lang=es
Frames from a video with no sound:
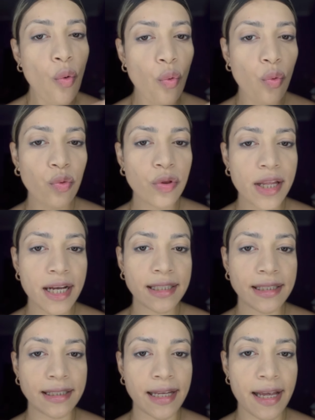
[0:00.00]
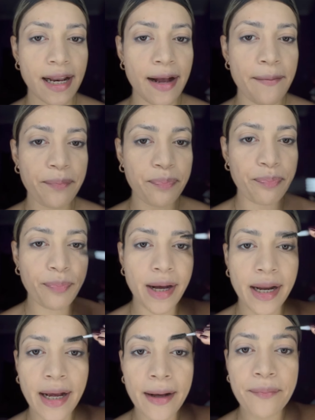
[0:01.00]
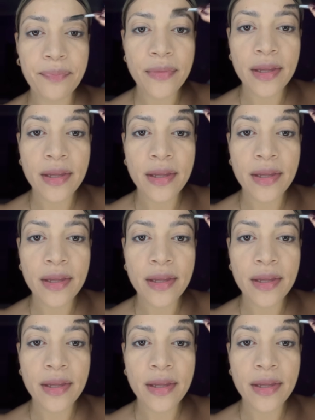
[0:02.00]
una cera para